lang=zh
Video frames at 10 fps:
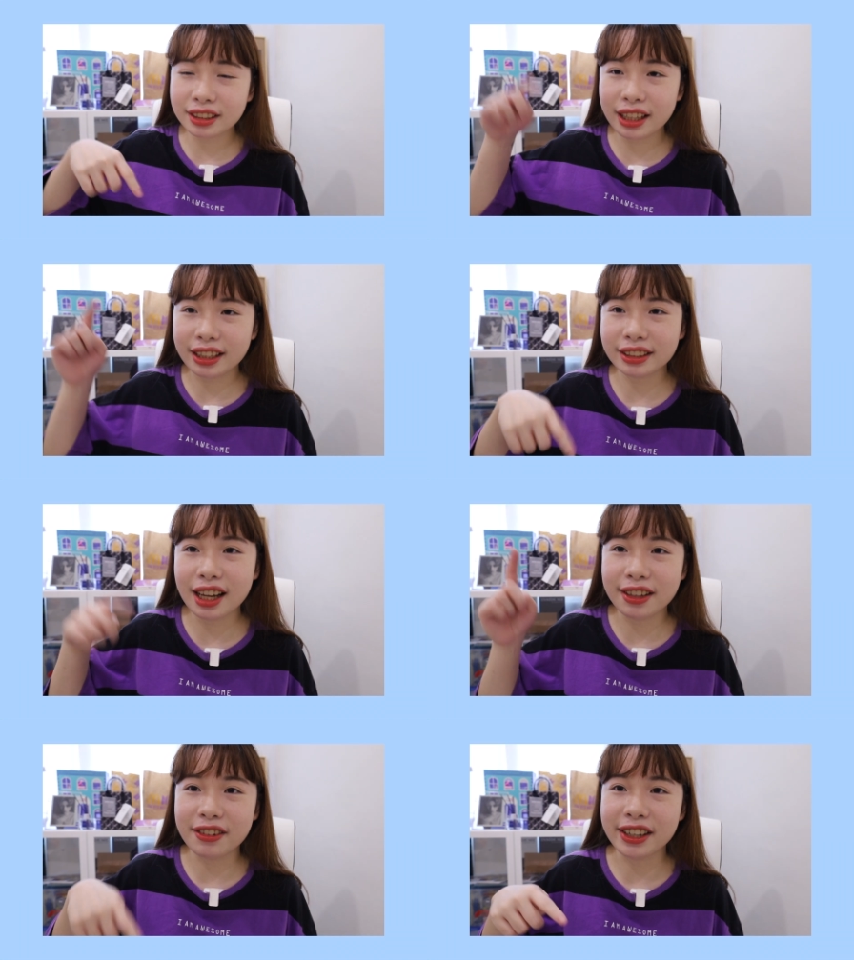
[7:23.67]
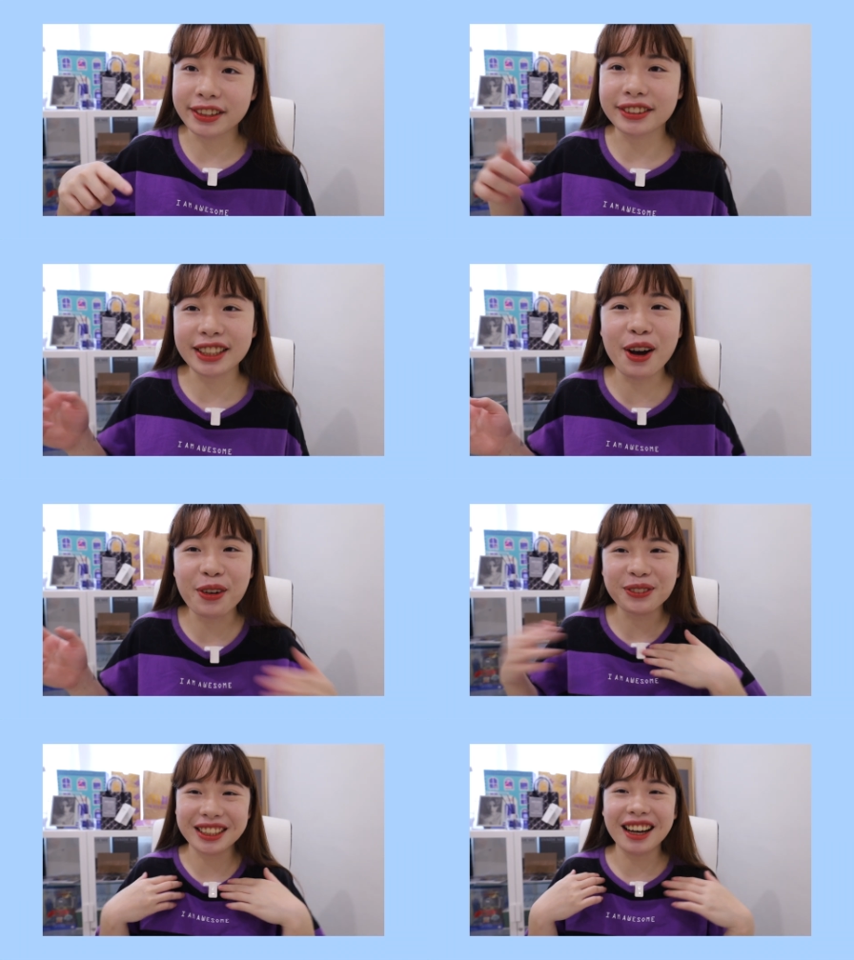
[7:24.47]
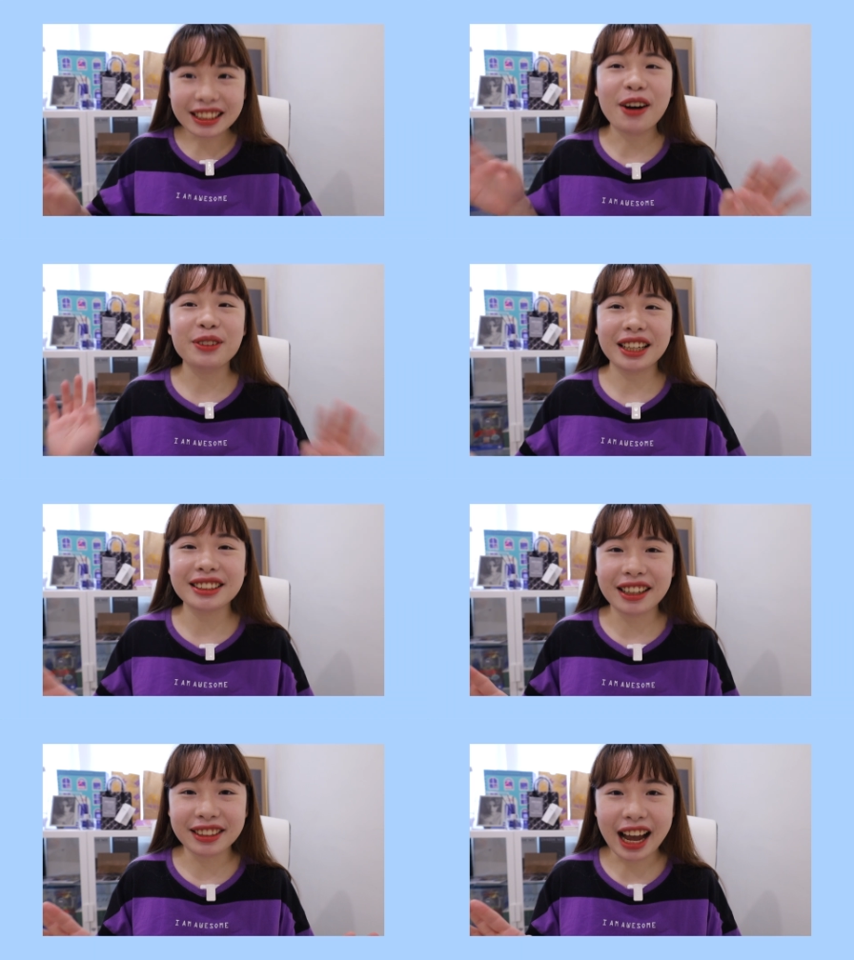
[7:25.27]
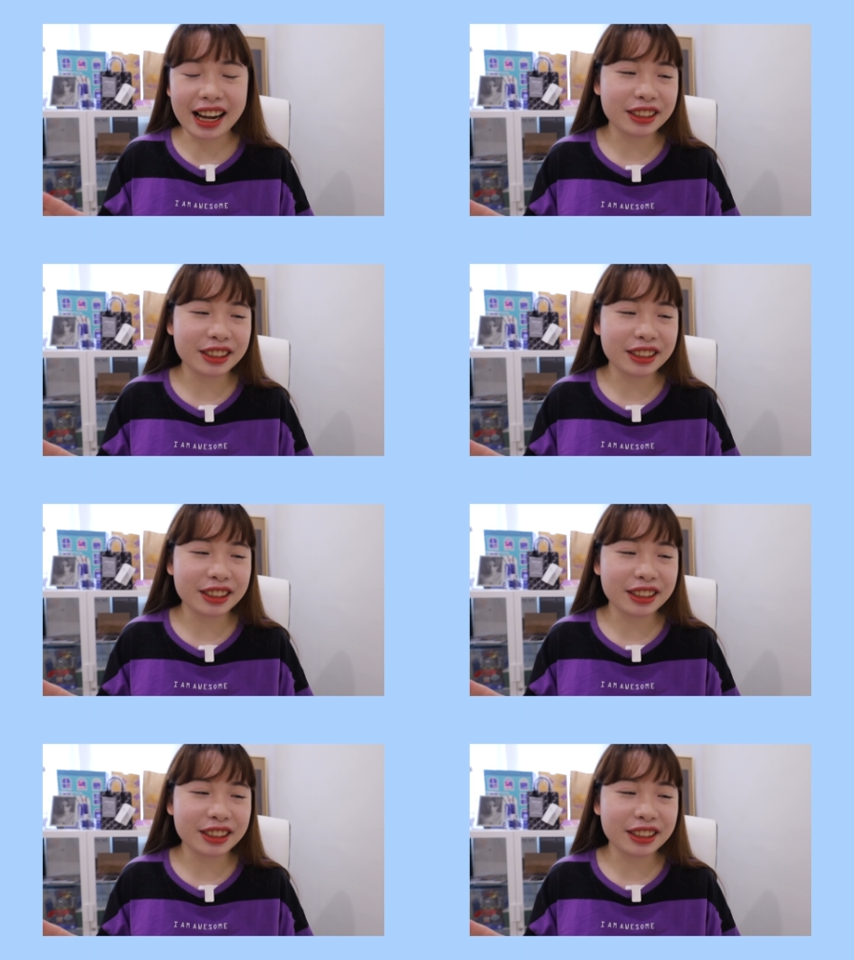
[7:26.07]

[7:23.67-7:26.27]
在底下留言哦，这样我比较这样我比较知道大